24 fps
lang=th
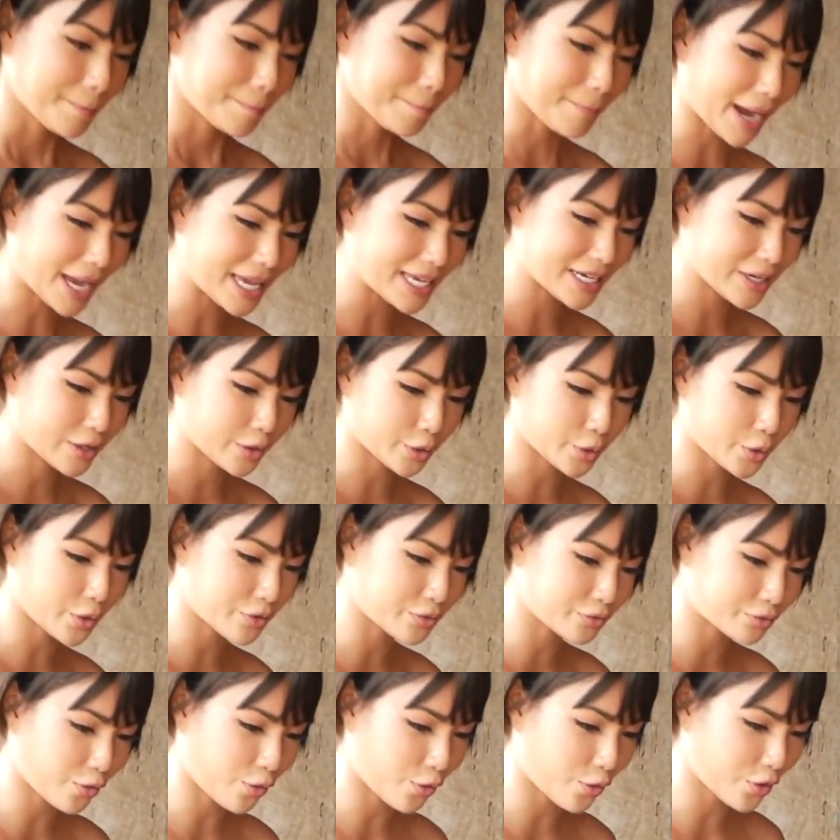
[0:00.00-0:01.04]
ไมโคร
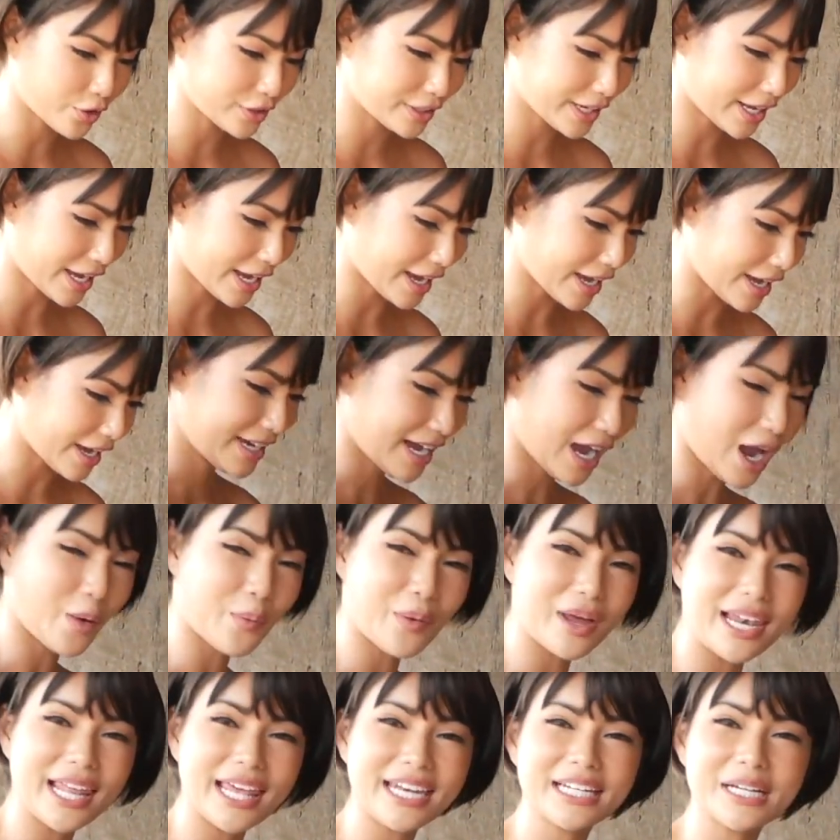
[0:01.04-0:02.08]
โฟนนะคะเอา
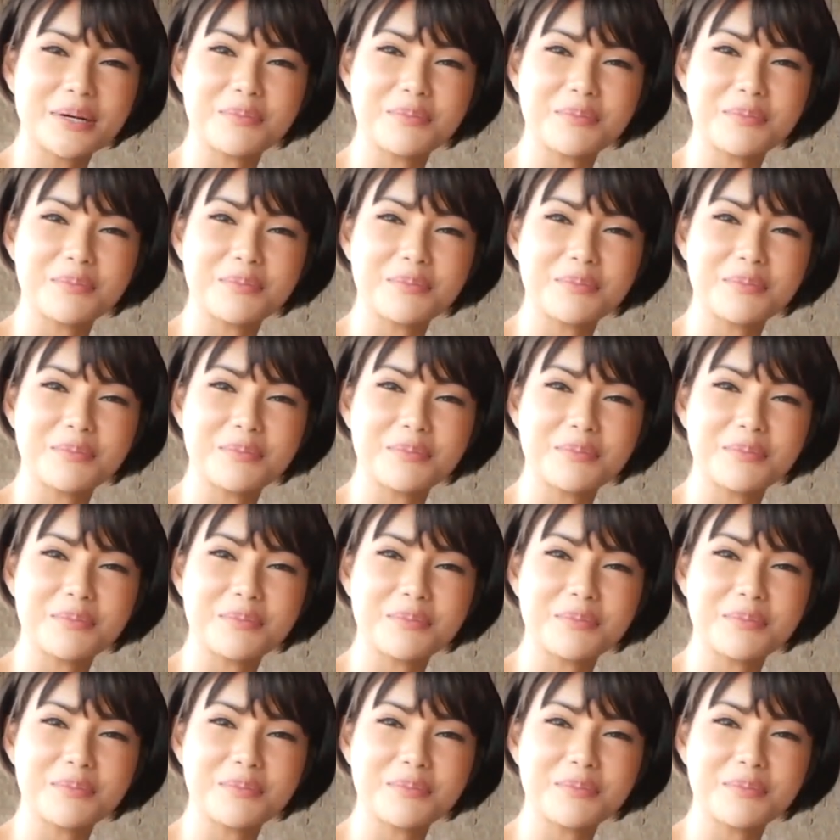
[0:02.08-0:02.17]
ไว้เล่น